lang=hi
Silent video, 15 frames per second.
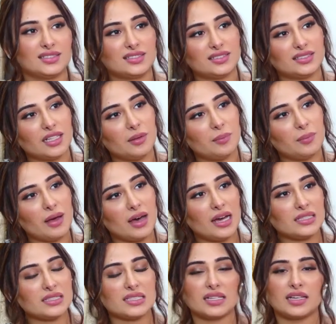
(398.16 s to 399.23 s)

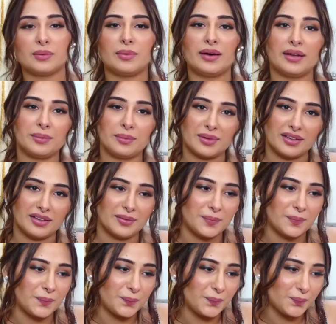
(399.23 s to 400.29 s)
सलमान जी के बारे में
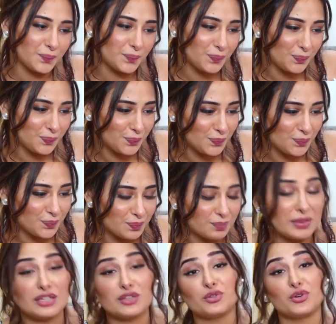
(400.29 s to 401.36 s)

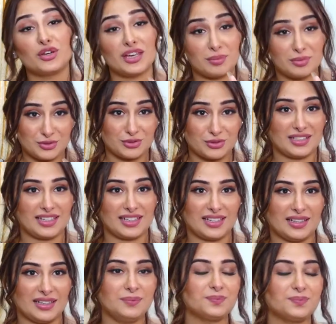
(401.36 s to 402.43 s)
मैंने दो ही एपिसोड देखे
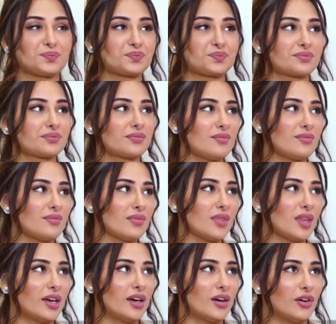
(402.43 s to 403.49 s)
हैं
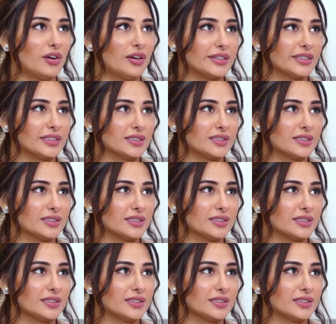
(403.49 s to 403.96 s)
और